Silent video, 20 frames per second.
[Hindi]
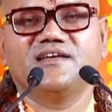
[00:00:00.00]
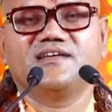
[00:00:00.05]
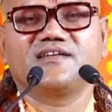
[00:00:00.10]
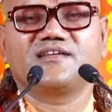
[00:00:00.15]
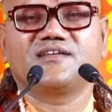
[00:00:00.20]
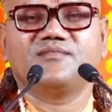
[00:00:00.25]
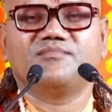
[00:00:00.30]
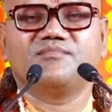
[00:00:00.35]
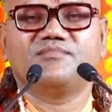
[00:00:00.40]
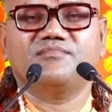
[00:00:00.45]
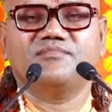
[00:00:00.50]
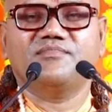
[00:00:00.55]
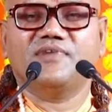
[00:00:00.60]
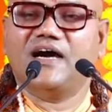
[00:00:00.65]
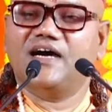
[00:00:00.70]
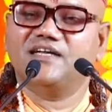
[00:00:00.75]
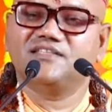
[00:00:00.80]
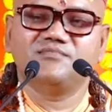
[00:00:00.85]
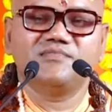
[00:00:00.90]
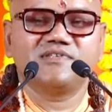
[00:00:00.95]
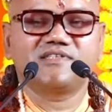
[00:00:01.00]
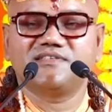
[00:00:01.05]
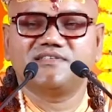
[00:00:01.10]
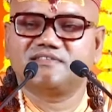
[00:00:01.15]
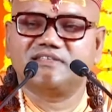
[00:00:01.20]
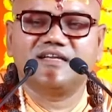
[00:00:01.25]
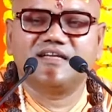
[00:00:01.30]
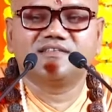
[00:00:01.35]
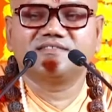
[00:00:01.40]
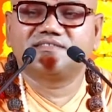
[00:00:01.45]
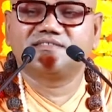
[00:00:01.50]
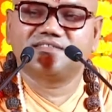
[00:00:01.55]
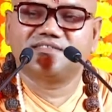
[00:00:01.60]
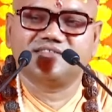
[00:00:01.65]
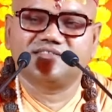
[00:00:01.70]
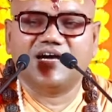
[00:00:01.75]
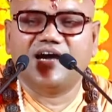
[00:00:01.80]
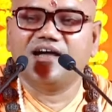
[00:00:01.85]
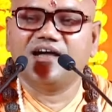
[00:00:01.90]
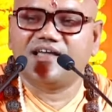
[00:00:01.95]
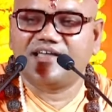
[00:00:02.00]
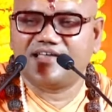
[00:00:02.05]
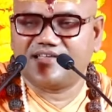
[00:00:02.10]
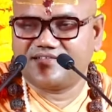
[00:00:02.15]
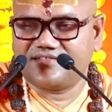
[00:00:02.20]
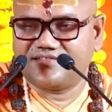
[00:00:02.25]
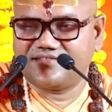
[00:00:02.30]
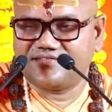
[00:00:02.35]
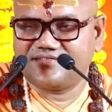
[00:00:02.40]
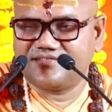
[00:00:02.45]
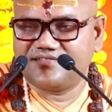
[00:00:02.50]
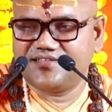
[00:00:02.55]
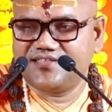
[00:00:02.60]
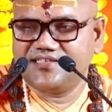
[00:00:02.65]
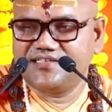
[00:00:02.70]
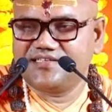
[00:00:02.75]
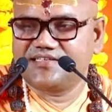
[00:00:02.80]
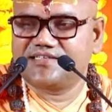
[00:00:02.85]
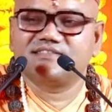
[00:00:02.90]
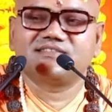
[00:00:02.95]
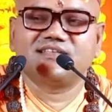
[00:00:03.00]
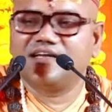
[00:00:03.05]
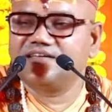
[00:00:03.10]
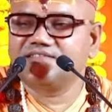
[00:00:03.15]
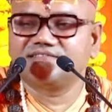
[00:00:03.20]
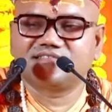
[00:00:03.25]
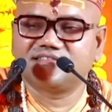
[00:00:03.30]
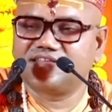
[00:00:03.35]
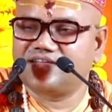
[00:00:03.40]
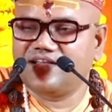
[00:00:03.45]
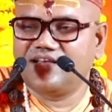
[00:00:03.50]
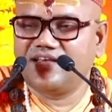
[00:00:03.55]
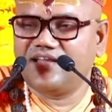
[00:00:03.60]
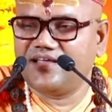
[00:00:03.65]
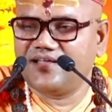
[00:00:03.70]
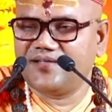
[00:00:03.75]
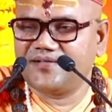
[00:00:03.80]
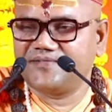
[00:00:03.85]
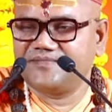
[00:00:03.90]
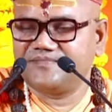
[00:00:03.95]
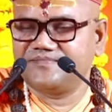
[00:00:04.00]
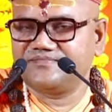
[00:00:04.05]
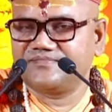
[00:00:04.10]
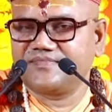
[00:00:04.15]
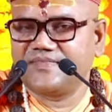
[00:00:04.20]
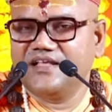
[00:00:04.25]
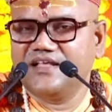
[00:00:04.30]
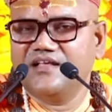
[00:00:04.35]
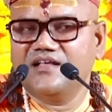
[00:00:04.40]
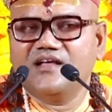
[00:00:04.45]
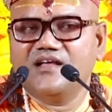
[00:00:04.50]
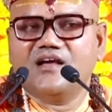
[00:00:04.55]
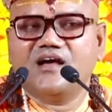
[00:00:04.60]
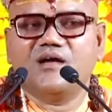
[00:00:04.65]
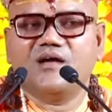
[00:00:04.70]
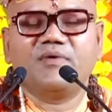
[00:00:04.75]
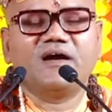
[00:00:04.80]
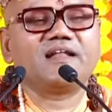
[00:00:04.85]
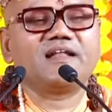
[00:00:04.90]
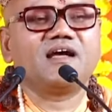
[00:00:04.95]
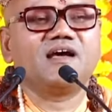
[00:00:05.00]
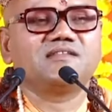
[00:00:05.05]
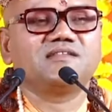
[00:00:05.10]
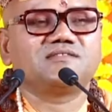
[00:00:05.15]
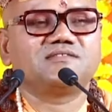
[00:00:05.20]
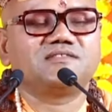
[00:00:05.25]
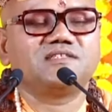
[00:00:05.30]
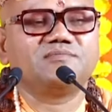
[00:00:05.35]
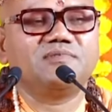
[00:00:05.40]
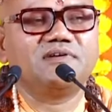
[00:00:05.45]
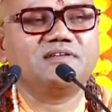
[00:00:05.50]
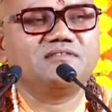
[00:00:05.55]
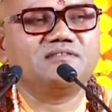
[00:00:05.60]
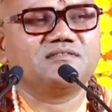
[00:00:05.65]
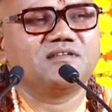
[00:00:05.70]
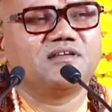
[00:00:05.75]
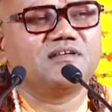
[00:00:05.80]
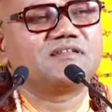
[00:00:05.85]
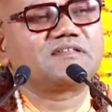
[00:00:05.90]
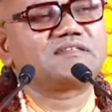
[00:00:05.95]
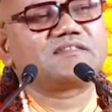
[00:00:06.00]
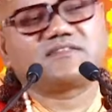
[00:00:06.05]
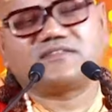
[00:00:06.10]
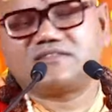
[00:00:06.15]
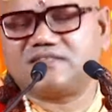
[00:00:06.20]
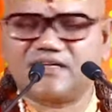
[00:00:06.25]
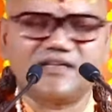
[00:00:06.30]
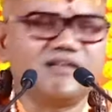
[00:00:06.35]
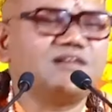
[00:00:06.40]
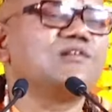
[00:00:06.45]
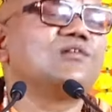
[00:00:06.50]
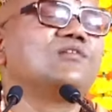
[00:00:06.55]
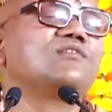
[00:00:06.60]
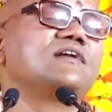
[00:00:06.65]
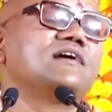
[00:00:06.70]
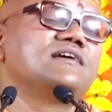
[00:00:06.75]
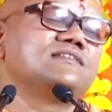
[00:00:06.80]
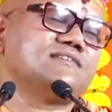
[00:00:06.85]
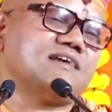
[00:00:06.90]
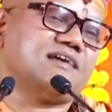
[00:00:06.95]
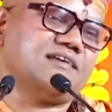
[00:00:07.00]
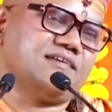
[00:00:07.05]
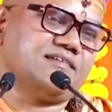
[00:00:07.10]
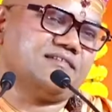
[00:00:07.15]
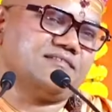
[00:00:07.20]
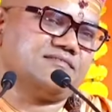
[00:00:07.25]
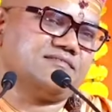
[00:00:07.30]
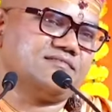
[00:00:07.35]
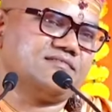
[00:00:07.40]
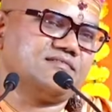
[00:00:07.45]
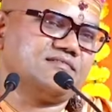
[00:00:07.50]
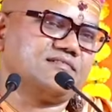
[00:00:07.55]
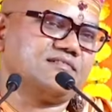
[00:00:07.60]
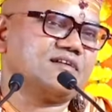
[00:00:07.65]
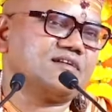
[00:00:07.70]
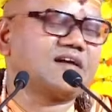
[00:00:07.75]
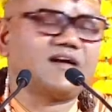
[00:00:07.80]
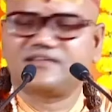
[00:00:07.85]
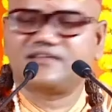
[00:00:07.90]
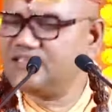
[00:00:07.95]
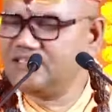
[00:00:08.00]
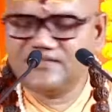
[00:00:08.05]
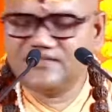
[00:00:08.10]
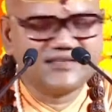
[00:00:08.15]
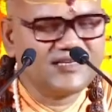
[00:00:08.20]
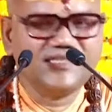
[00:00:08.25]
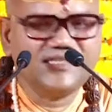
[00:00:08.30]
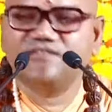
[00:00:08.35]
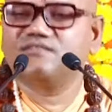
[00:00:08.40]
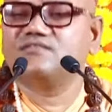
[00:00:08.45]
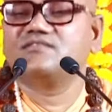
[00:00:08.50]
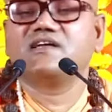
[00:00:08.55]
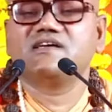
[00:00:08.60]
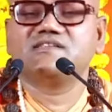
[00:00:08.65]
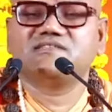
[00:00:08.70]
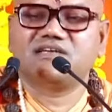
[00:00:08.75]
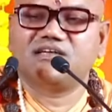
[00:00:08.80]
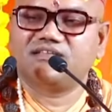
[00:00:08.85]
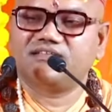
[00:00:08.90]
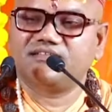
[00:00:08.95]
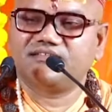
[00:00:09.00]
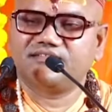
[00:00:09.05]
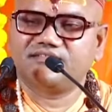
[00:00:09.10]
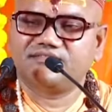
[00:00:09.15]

कि आदमी कितना सीधा है कितना सरल है हमारा जीवन सरल होना चाहिए कठिन नहीं होना चाहिए